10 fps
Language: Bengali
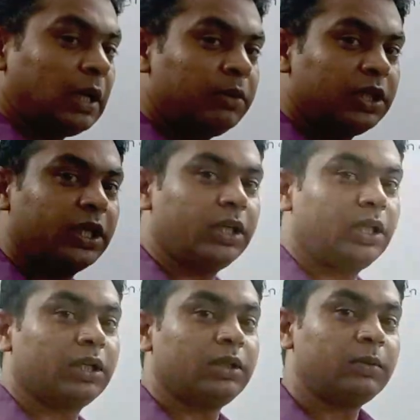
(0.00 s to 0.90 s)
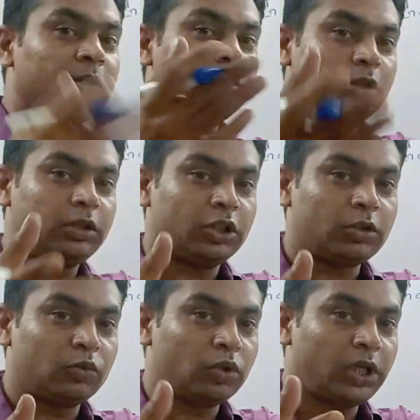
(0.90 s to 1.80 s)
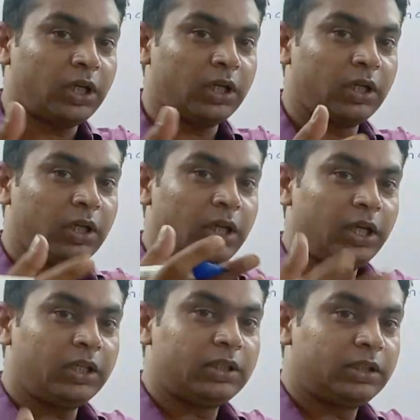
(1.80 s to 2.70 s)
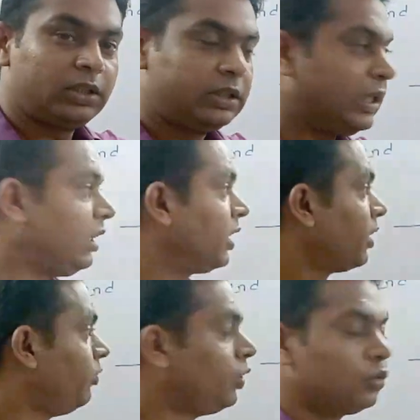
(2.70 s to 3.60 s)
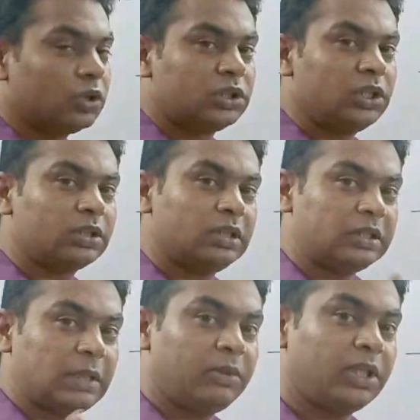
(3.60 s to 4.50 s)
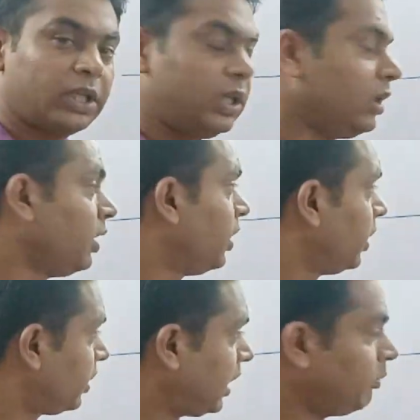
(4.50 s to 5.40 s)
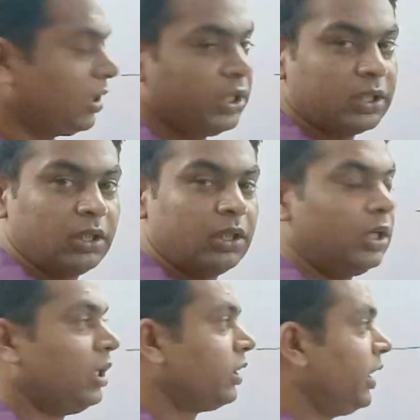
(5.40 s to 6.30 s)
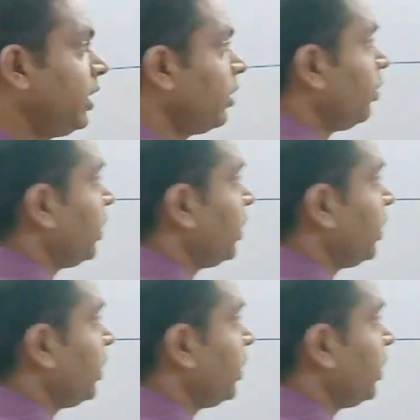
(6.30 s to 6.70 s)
সামনে থেকে যাকে মানে যেরকম তোরা এই চ্যানেলটাকে ভিউ করছিস সামনে থেকে সামনে থেকে সেইটা